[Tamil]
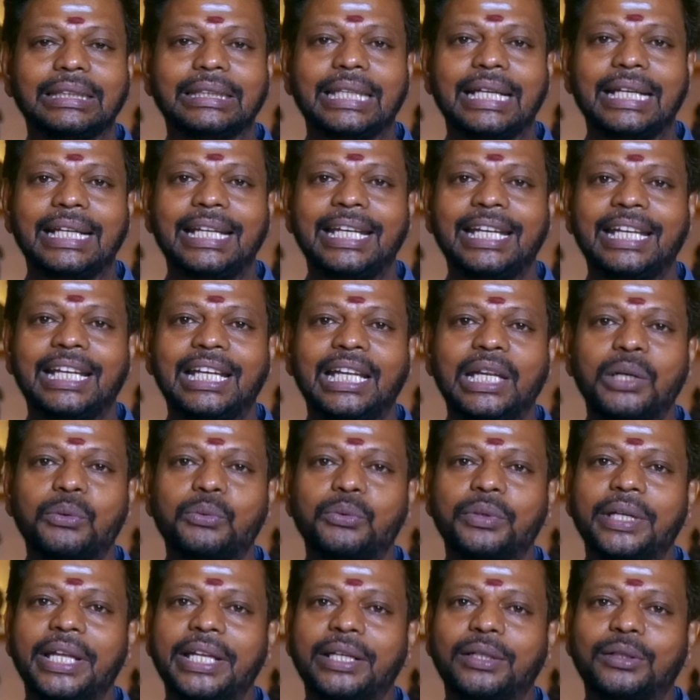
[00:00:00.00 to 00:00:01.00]
தடைகளை
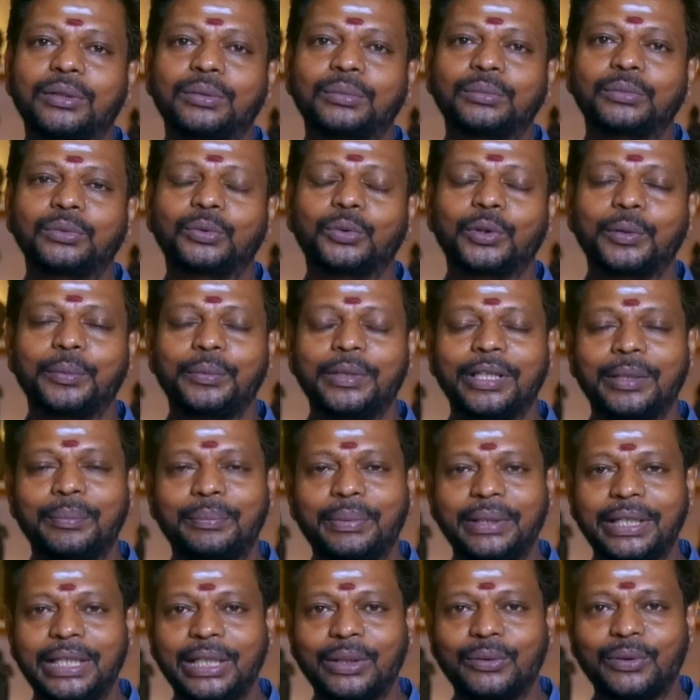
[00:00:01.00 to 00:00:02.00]
உடைக்கும் ஒரு
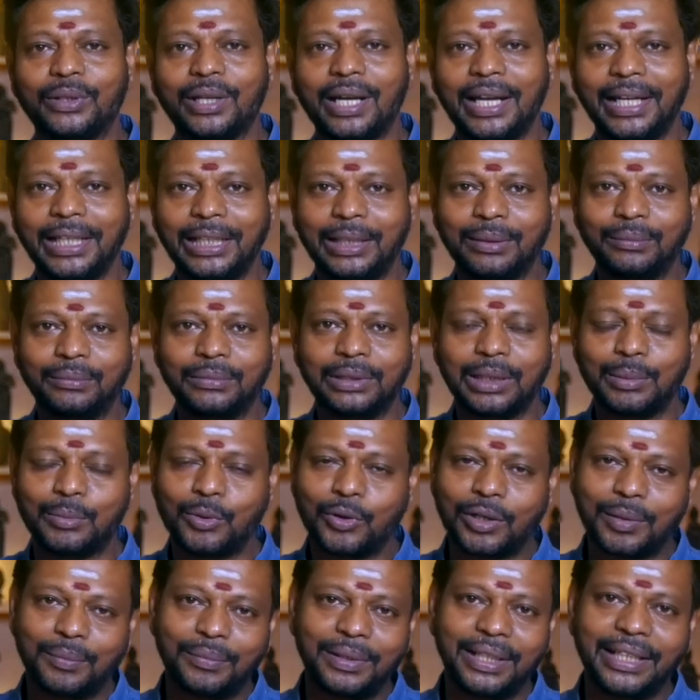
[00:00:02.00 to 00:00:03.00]
மிகப்பெரிய ஒரு ஆயுதம் நம்ம
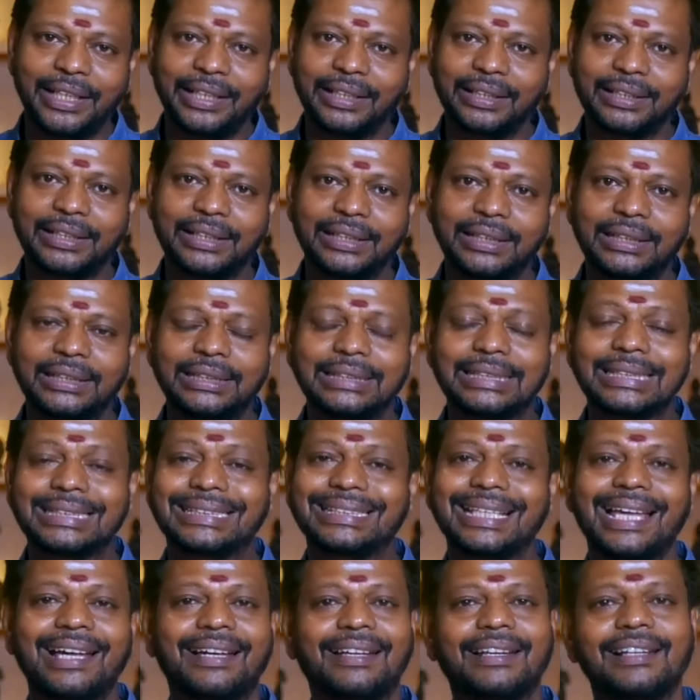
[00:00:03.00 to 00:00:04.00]
உடம்புல இருக்குது
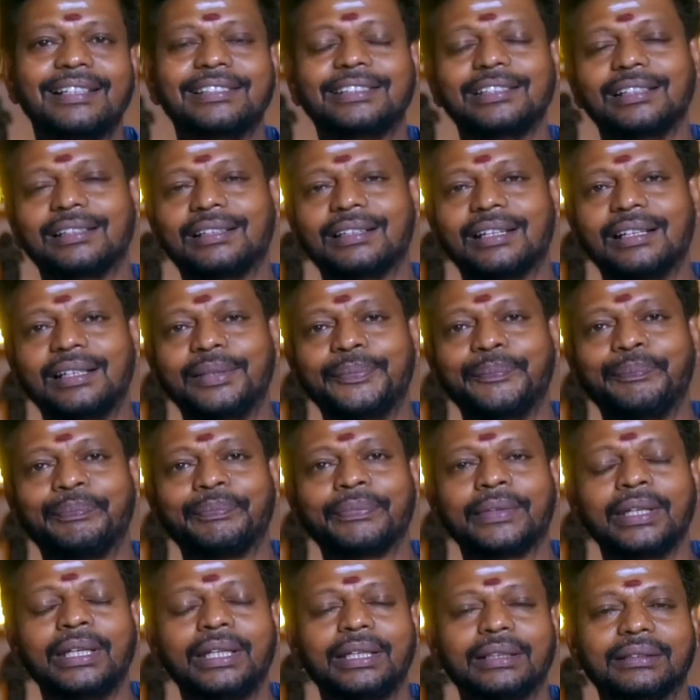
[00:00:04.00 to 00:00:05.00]
சாக்கரல் சக்கரா
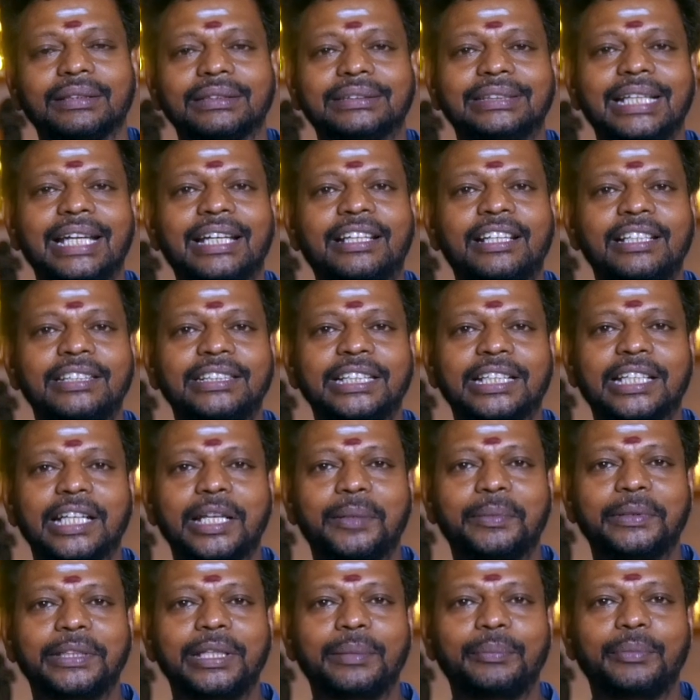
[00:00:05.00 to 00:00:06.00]
இந்த சாக்கரல் சக்கரா
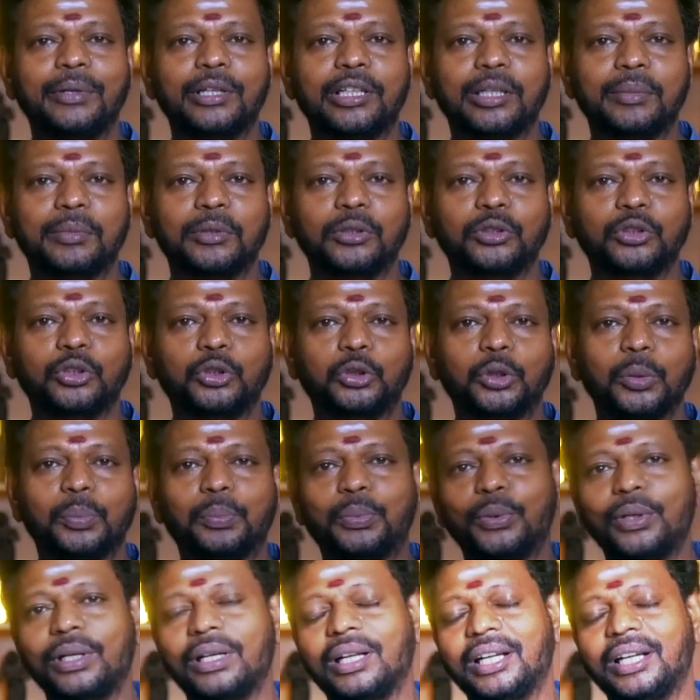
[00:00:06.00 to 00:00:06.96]
பற்றி தான் பார்க்க போகிறோம் தொப்புள்